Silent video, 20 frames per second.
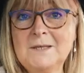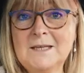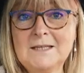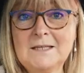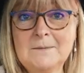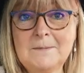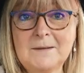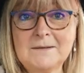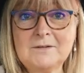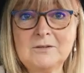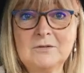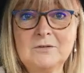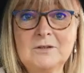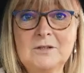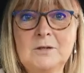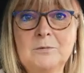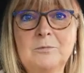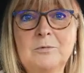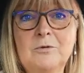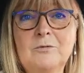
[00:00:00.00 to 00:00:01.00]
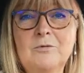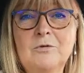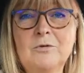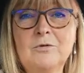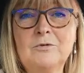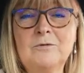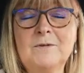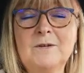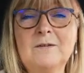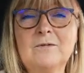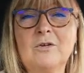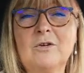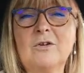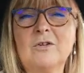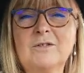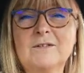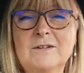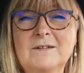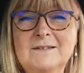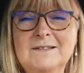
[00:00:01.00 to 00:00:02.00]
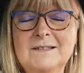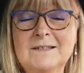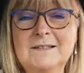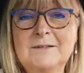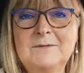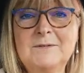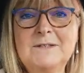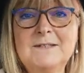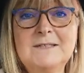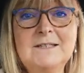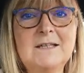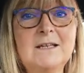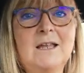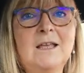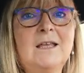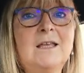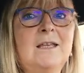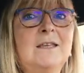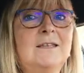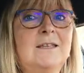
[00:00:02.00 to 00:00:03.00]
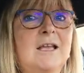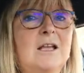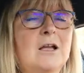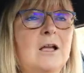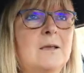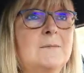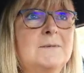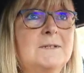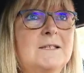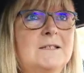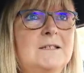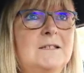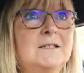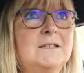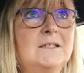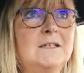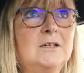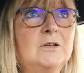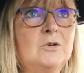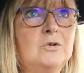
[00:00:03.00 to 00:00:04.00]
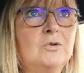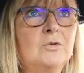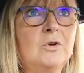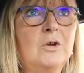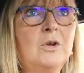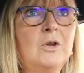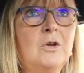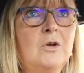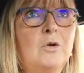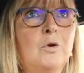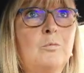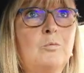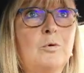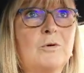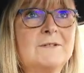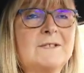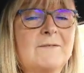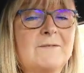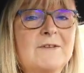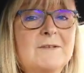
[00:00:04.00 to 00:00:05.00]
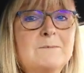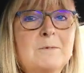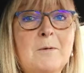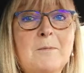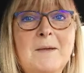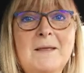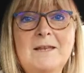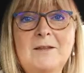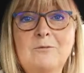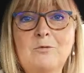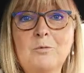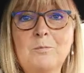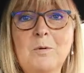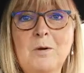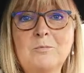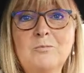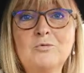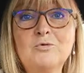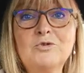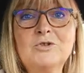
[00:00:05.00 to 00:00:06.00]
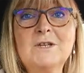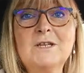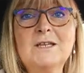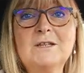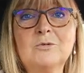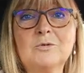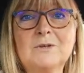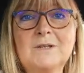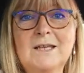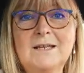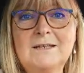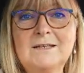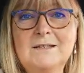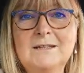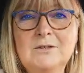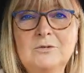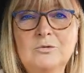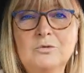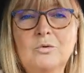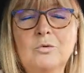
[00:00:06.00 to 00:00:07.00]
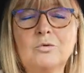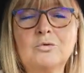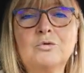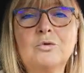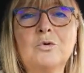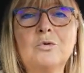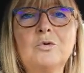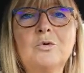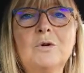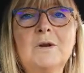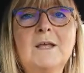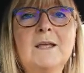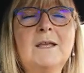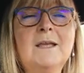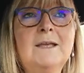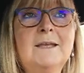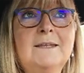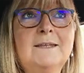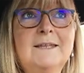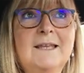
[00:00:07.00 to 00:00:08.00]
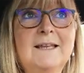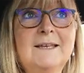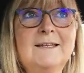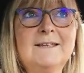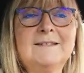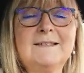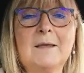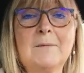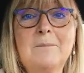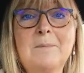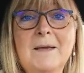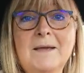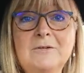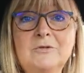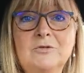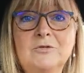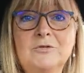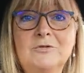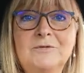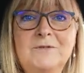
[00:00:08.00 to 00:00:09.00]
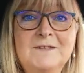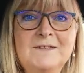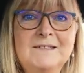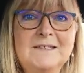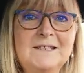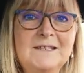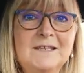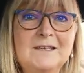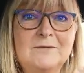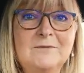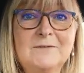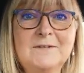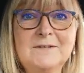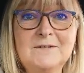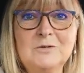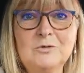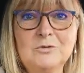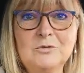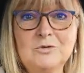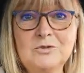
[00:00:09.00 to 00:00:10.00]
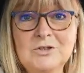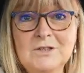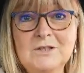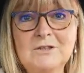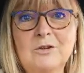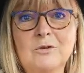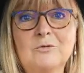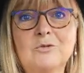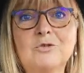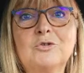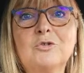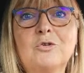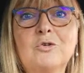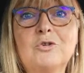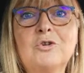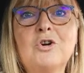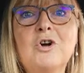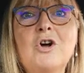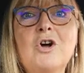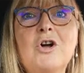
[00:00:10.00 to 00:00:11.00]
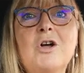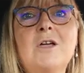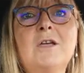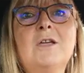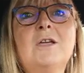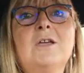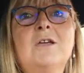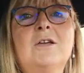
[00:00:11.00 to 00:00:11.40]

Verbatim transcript: mais il y a des personnes qui peuvent le vivre, c'est difficile. Il y a quand même cette idée que pour que ça fasse pas mal, il ne faut pas bouger, donc il y a l'idée du contrôle, il y a les impacts physiques et physiologiques dans votre corps,